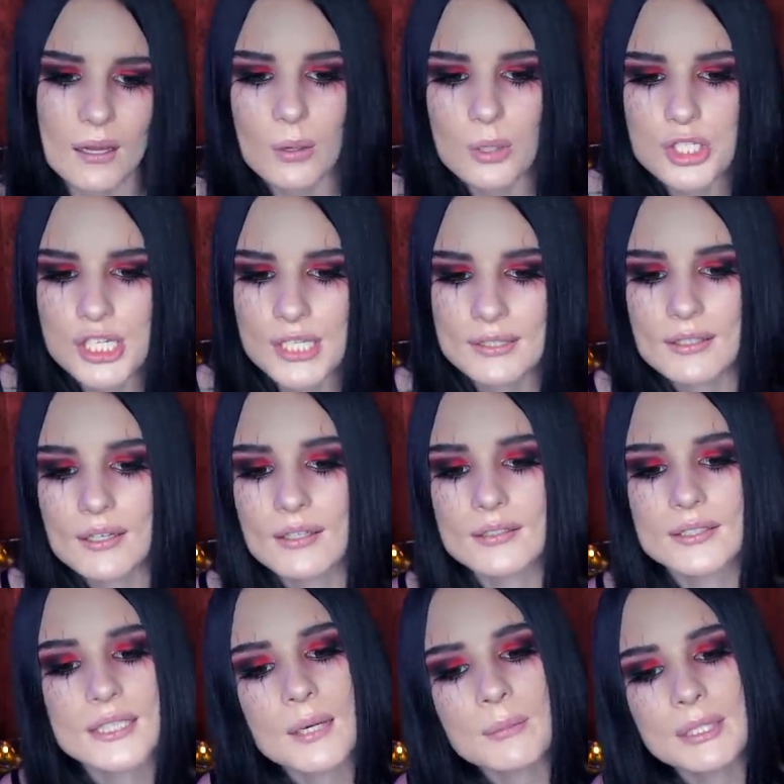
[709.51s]
Короче,
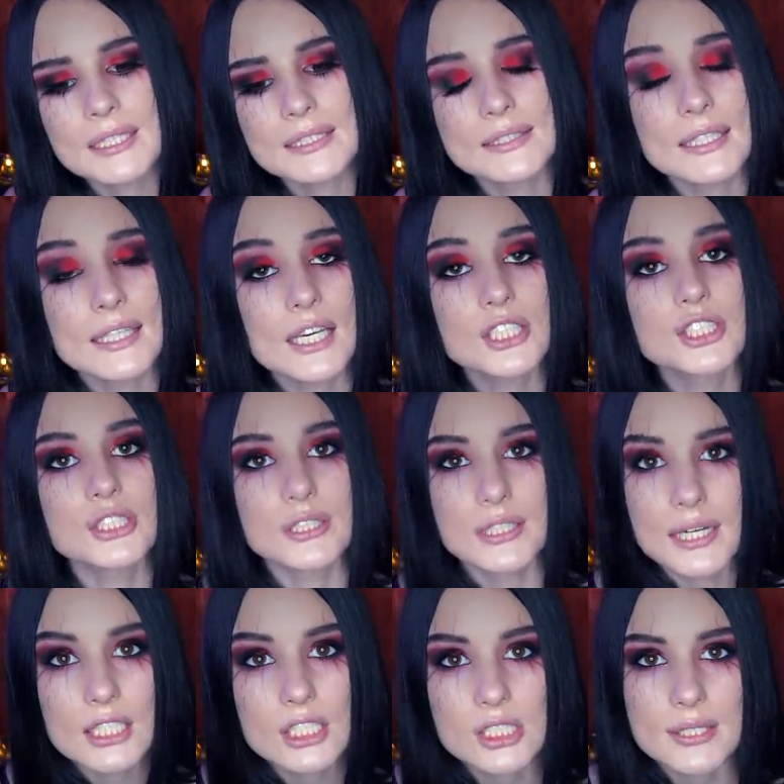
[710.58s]
это самый настоящий
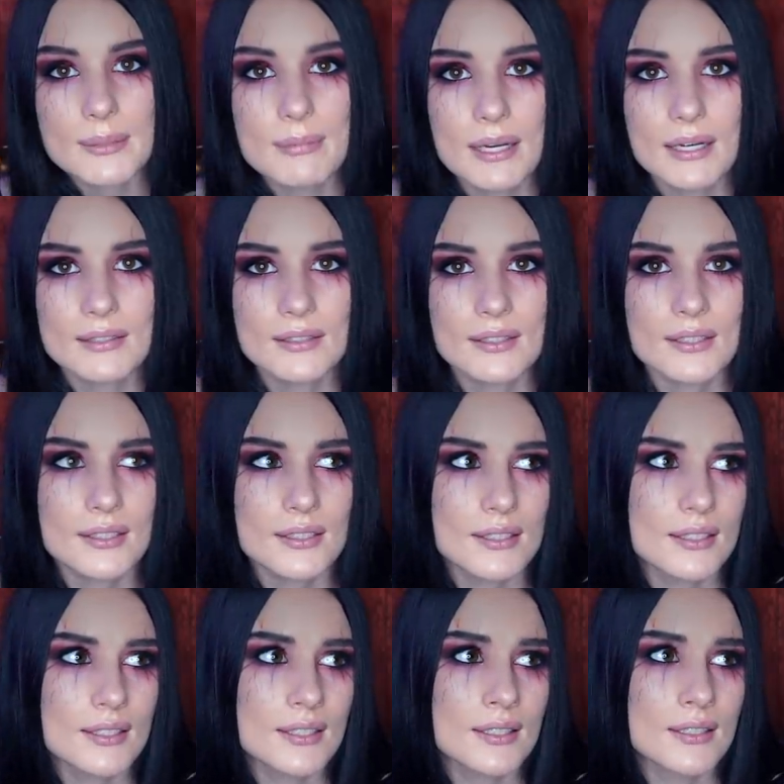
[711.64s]
трэш, ребят,
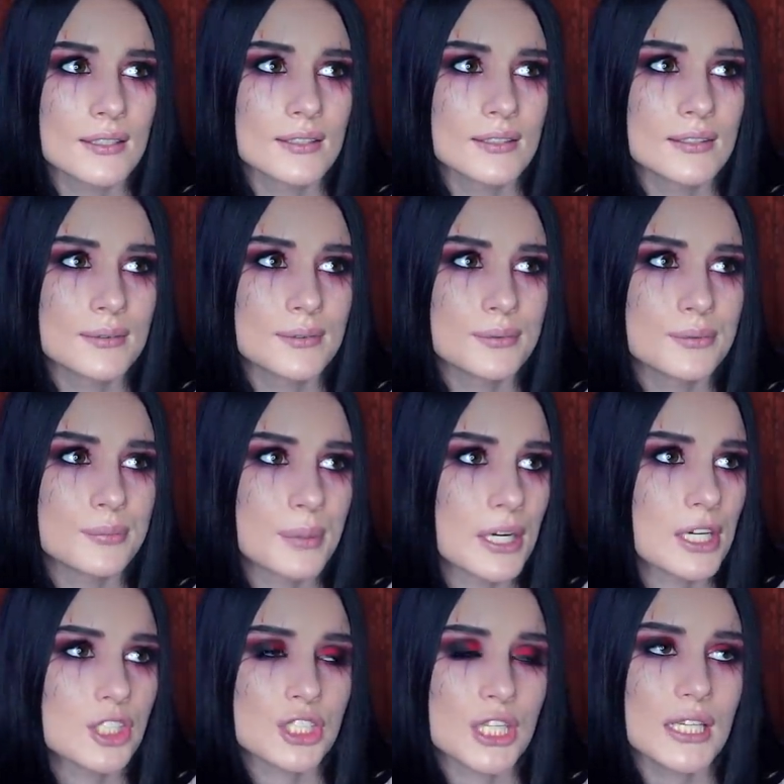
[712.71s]
и э,
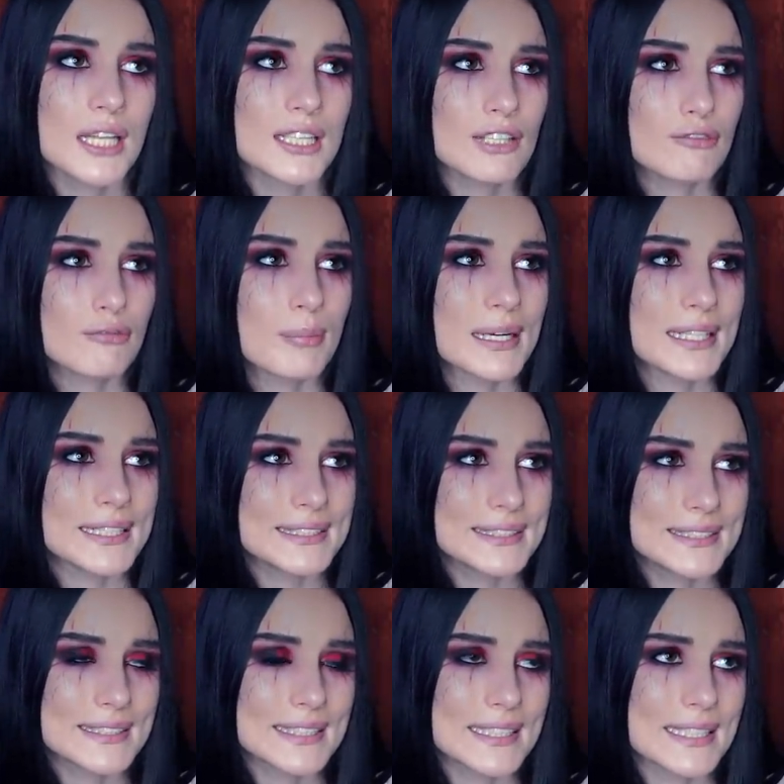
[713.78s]
пролежала она в
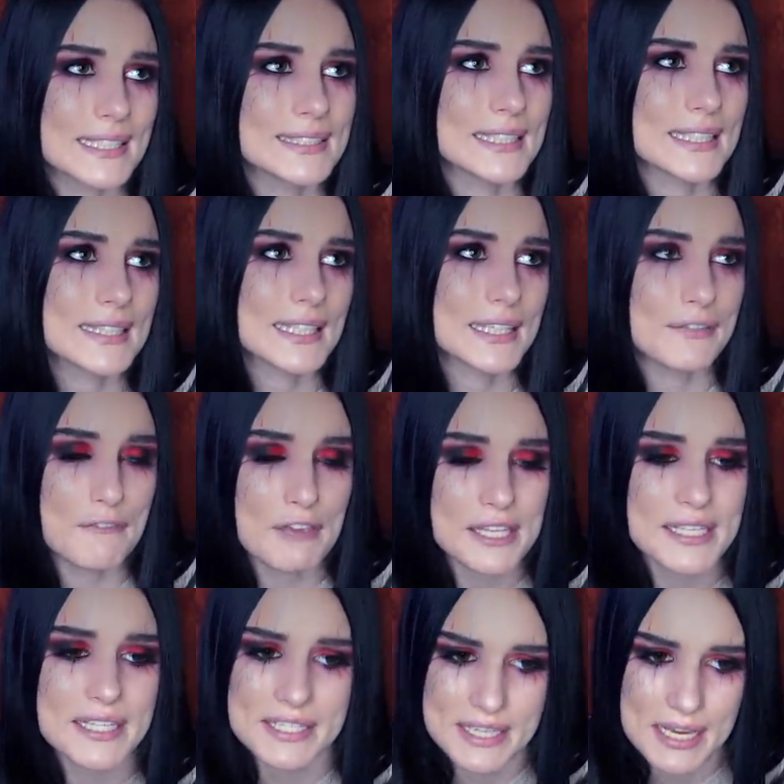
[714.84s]
больнице где-то две
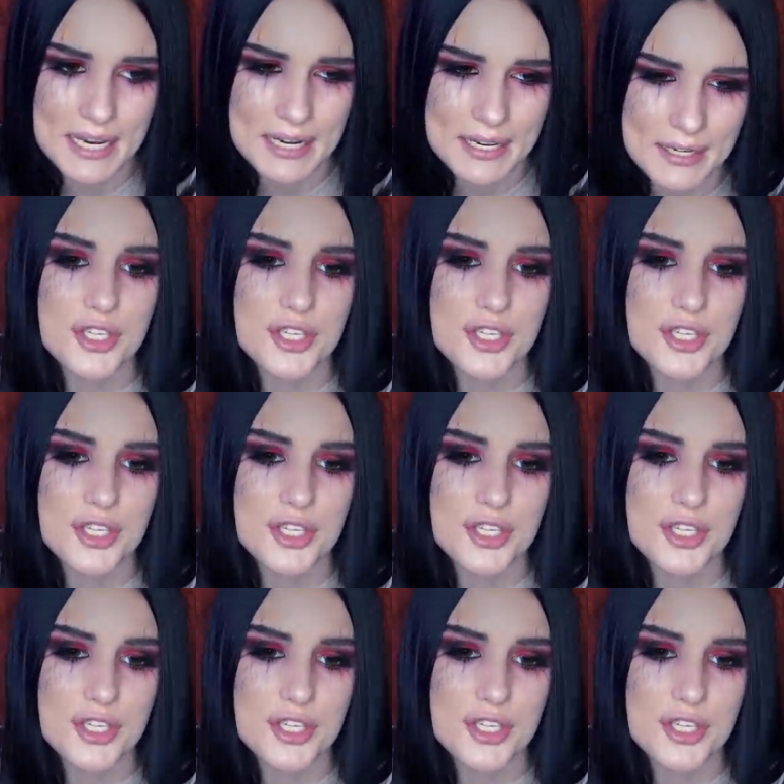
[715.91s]
недели.